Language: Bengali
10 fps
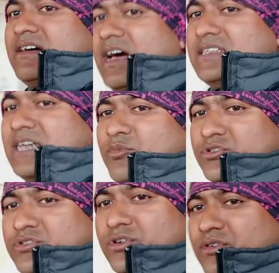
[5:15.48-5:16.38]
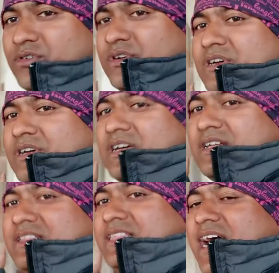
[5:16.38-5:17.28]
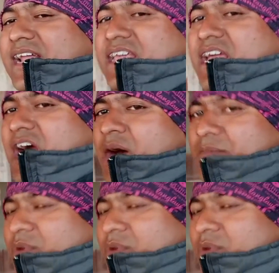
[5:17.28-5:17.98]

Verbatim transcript: রাজা বসত দেয়ানি আম